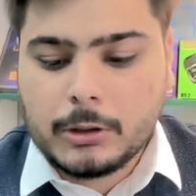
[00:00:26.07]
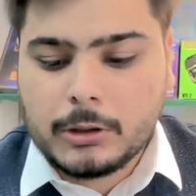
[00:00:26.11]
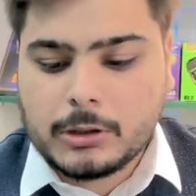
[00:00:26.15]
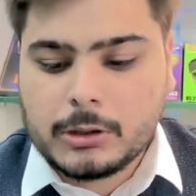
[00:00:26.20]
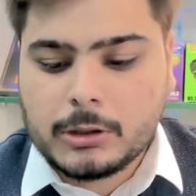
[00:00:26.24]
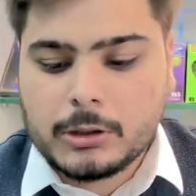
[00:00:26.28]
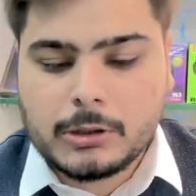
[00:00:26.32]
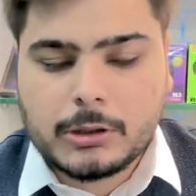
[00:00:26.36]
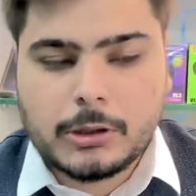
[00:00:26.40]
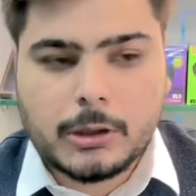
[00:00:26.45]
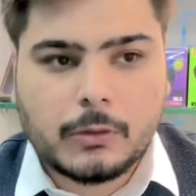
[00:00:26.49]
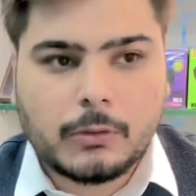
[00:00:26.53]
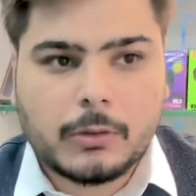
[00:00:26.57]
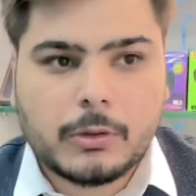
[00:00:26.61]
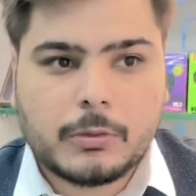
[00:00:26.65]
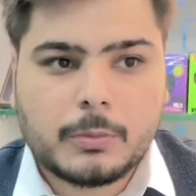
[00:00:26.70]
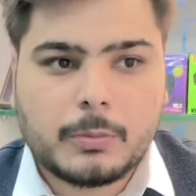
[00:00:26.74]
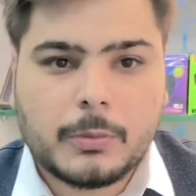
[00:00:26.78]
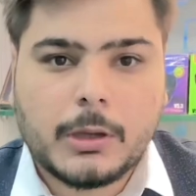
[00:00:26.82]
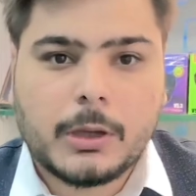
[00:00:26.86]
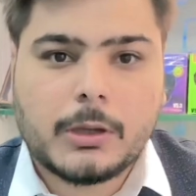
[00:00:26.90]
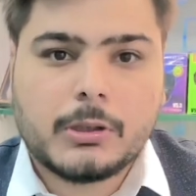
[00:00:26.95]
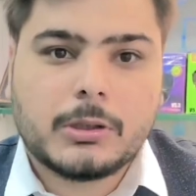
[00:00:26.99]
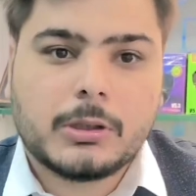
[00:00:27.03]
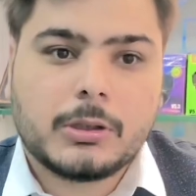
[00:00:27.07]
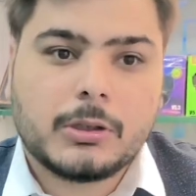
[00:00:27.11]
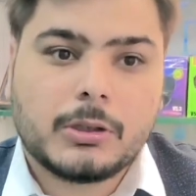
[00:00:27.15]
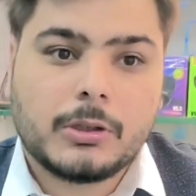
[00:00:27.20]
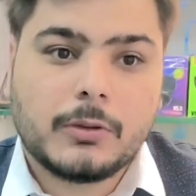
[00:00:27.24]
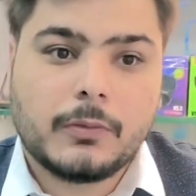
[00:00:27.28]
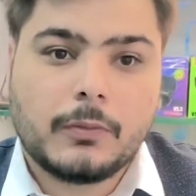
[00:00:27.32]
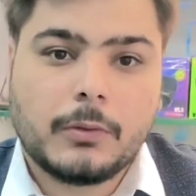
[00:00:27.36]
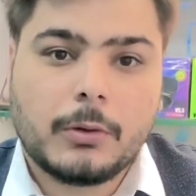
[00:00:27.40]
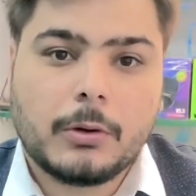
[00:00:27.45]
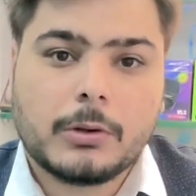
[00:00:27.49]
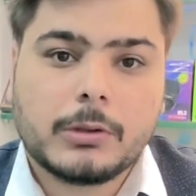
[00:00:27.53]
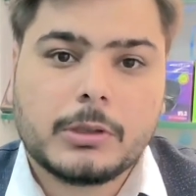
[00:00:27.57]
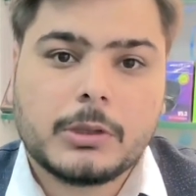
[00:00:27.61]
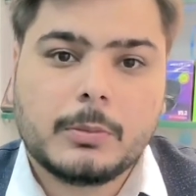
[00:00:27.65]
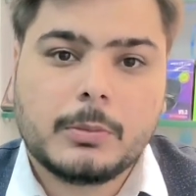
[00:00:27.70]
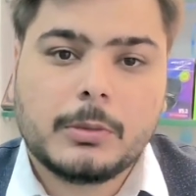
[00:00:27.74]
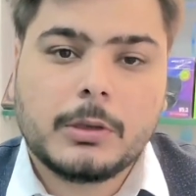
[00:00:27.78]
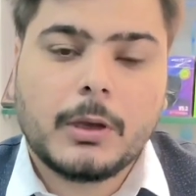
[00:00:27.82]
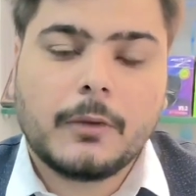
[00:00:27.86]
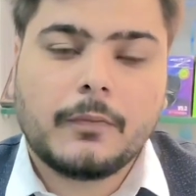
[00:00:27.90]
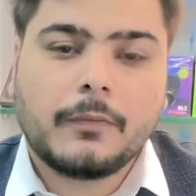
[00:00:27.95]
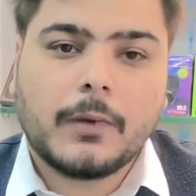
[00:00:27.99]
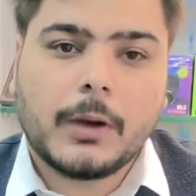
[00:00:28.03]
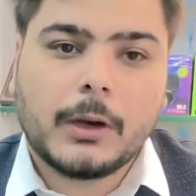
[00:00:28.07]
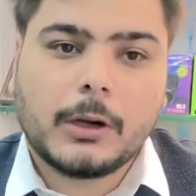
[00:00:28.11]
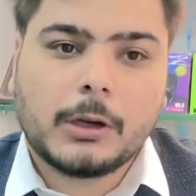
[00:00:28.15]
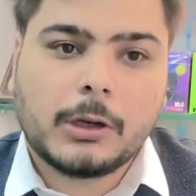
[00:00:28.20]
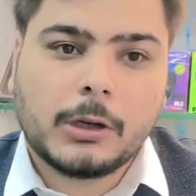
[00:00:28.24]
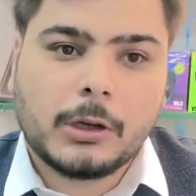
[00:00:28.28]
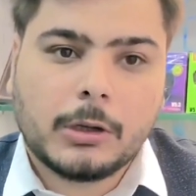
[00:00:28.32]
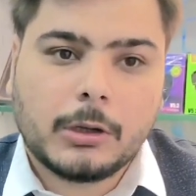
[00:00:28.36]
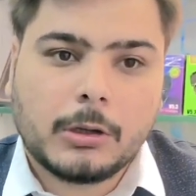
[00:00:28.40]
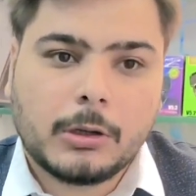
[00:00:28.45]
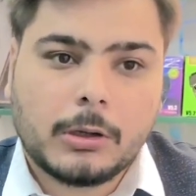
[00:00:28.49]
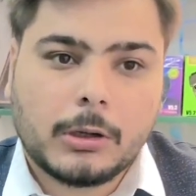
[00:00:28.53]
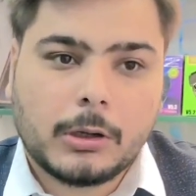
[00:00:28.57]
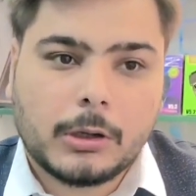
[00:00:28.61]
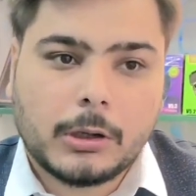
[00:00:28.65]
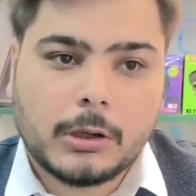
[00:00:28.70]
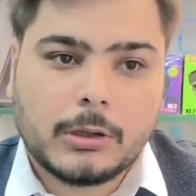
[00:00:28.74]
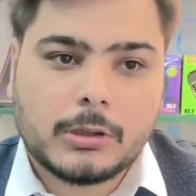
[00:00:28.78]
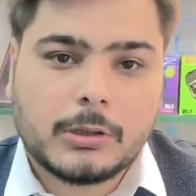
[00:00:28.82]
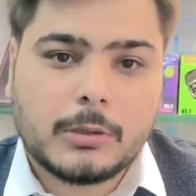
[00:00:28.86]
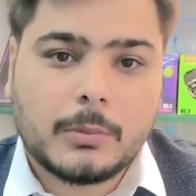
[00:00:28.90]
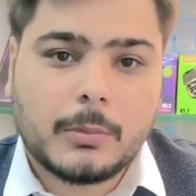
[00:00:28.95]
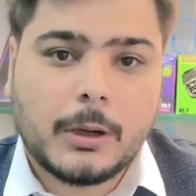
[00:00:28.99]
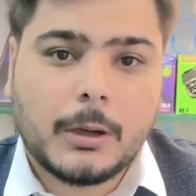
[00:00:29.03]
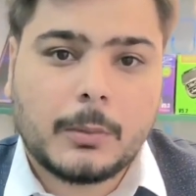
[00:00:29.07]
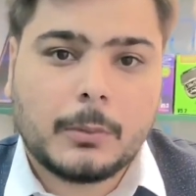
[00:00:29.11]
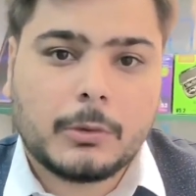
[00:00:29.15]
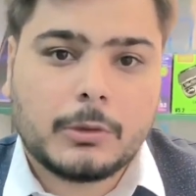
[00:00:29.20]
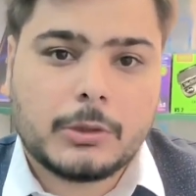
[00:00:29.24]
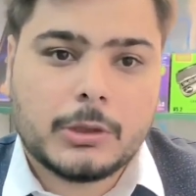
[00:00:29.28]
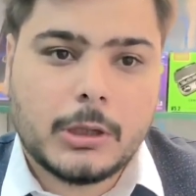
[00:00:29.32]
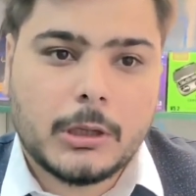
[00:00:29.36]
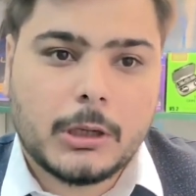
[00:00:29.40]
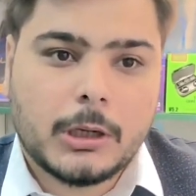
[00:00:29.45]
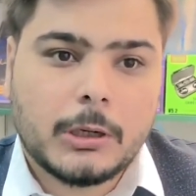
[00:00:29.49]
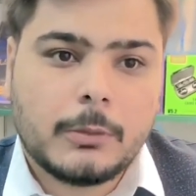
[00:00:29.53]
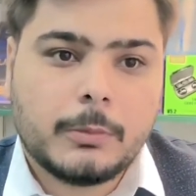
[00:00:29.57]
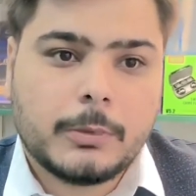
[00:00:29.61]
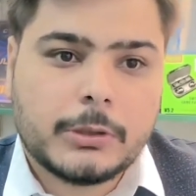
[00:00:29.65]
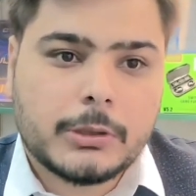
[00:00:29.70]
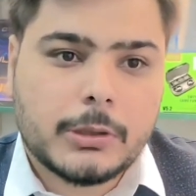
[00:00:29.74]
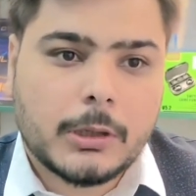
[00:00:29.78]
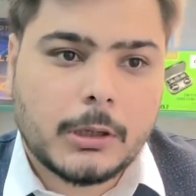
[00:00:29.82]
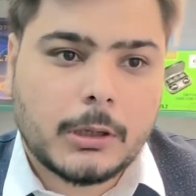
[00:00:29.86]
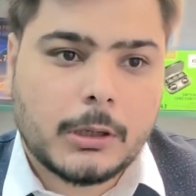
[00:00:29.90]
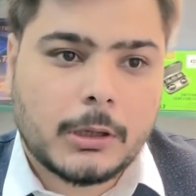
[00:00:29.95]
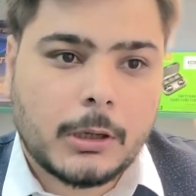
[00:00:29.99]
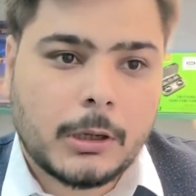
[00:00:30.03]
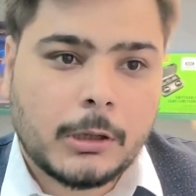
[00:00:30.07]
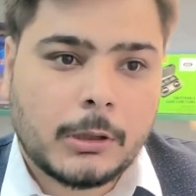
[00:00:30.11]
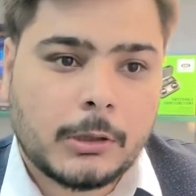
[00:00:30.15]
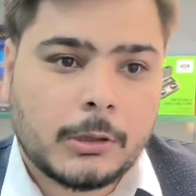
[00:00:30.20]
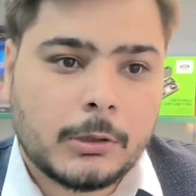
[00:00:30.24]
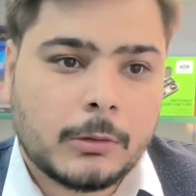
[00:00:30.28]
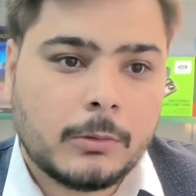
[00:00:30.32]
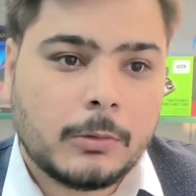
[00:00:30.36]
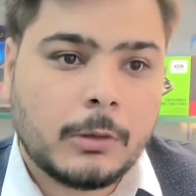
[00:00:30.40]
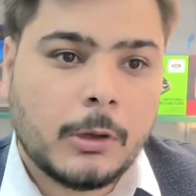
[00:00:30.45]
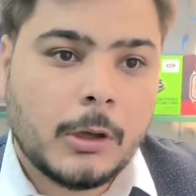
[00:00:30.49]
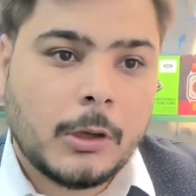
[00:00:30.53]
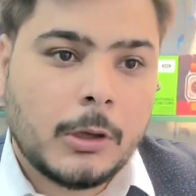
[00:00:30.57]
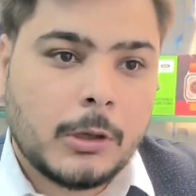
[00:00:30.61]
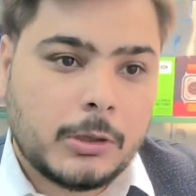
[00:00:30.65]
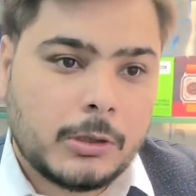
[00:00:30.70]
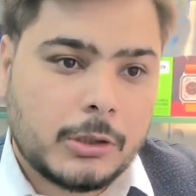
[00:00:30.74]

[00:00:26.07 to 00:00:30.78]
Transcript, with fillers: इसकी सर्विस पे है सिक्सटी फोर जी बी है फैक्ट्री अनलॉक है इसके मैं आपको जनरल भी चेक करा देता हूँ